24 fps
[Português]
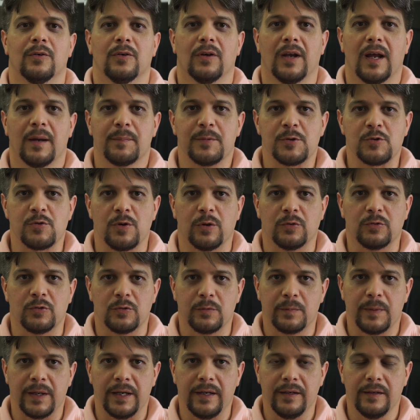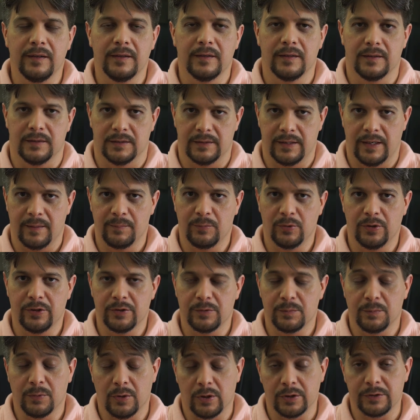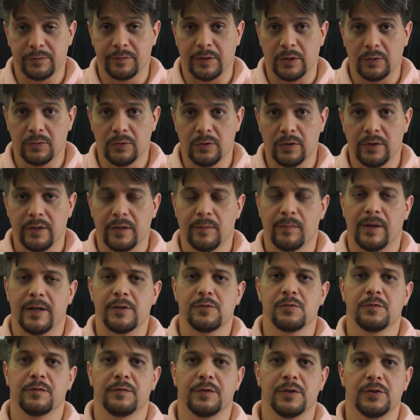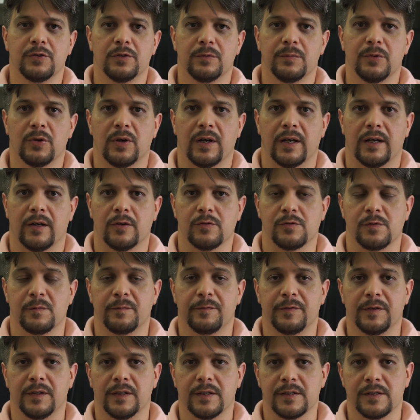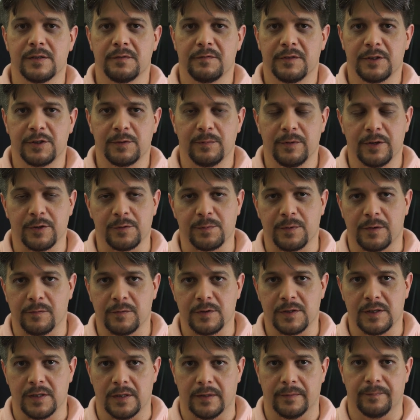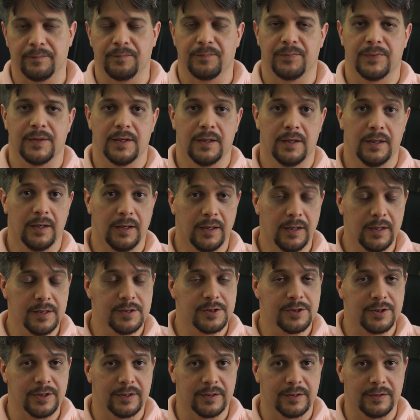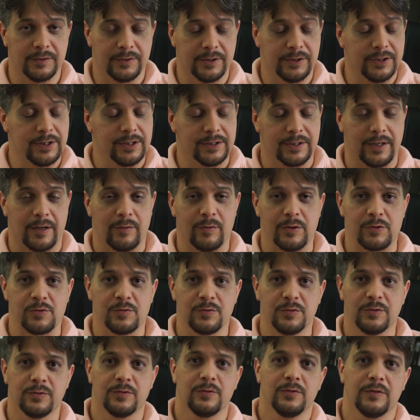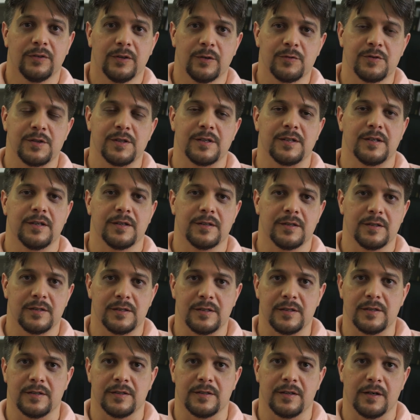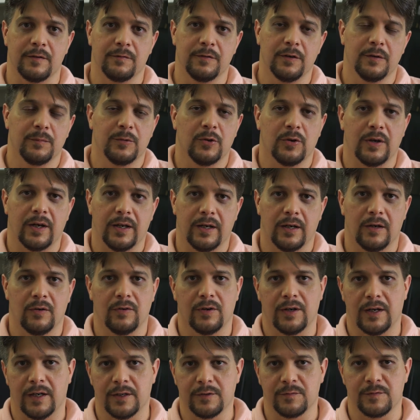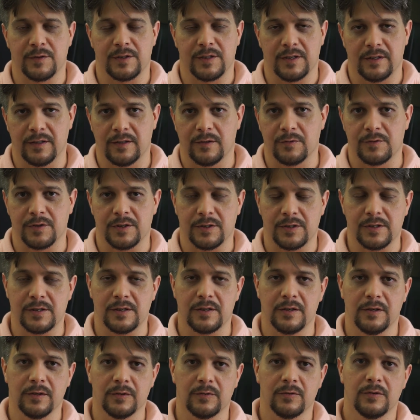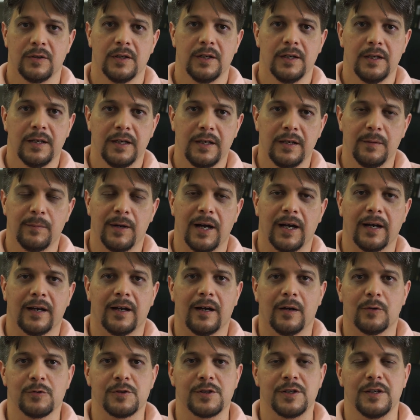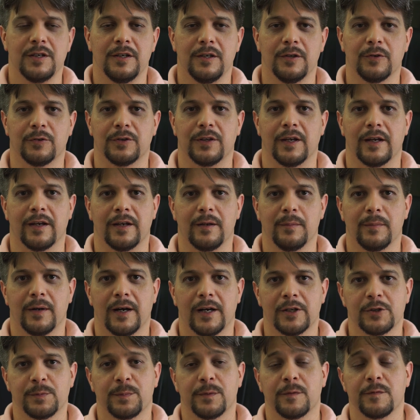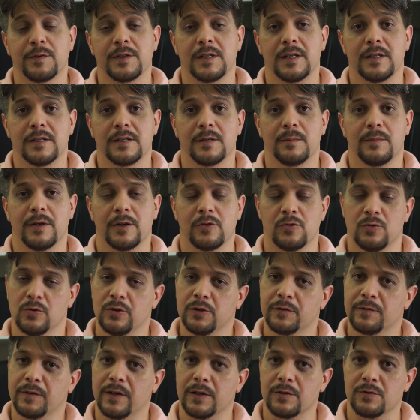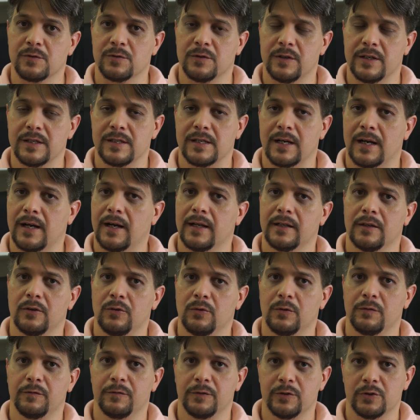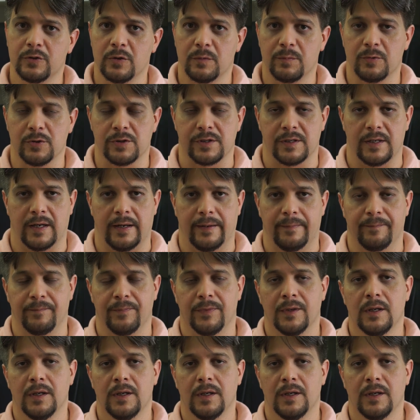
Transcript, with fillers: Olá pessoal, tudo bem? André Bona do Blog de Valor e mais um vídeo no meu canal sobre finanças e investimentos para você. Antes de entrar no assunto, não se esqueça de se inscrever no meu canal, caso você ainda não seja inscrito, e marcar o sininho que tem aqui embaixo para você receber as notificações a cada novo vídeo que eu postar.